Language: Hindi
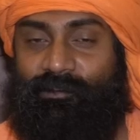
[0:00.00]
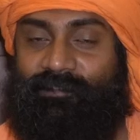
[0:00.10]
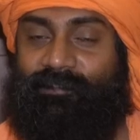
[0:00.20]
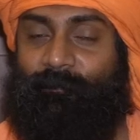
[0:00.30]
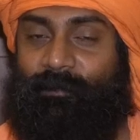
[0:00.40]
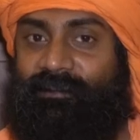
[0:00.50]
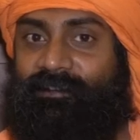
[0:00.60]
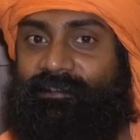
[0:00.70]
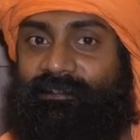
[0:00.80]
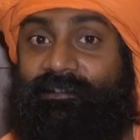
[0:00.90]
उनका सम्मान
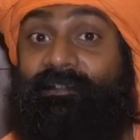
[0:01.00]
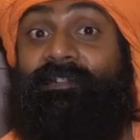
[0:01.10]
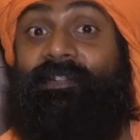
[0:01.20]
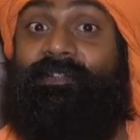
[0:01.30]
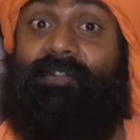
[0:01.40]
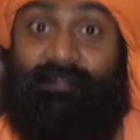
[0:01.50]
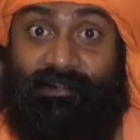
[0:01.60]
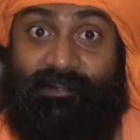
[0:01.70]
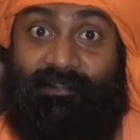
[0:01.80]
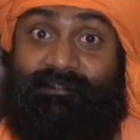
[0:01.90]
करती यहाँ
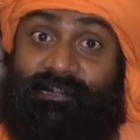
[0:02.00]
तक कि